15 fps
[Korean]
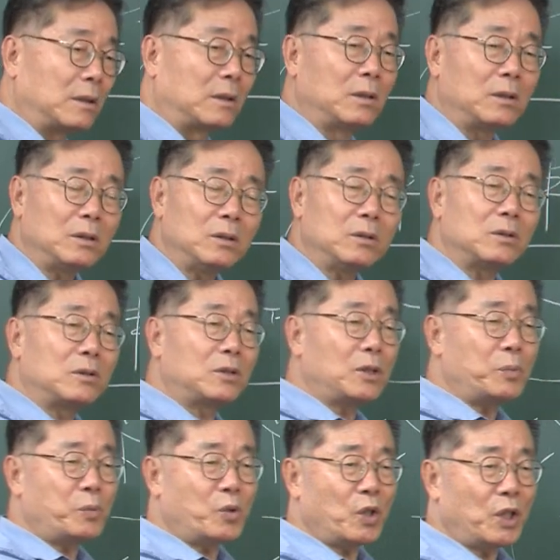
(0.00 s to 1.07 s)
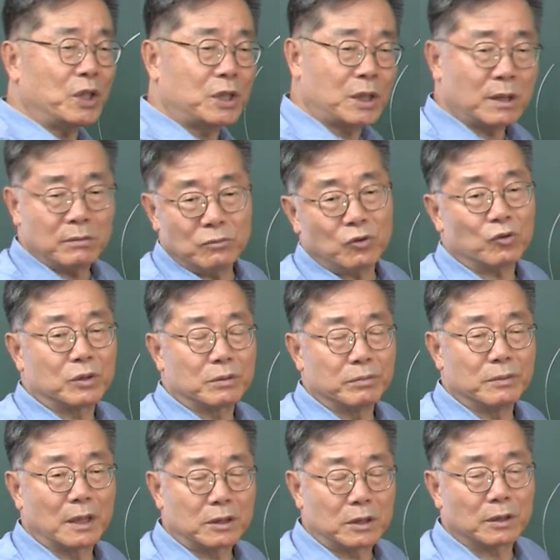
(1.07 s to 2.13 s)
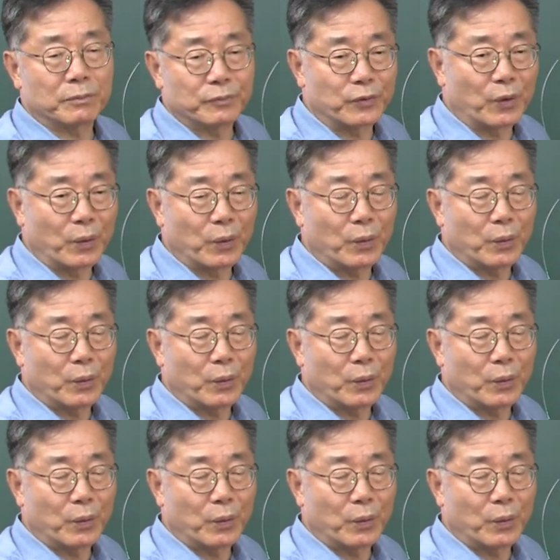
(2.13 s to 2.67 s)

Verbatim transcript: 그런 습성이 지금도 있습니다. 지금도.